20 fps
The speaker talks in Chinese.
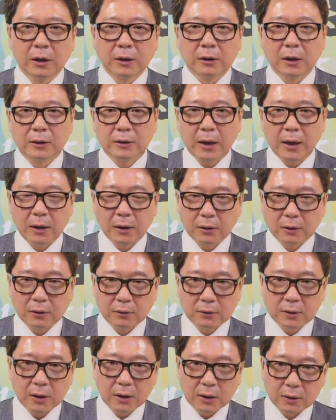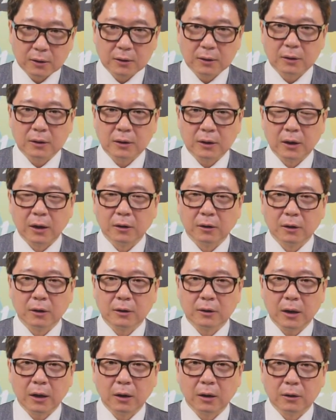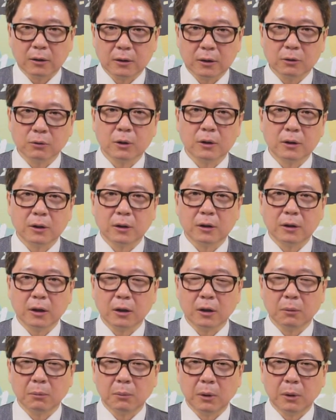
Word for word: 那在这个之前呢，在新春期间呢，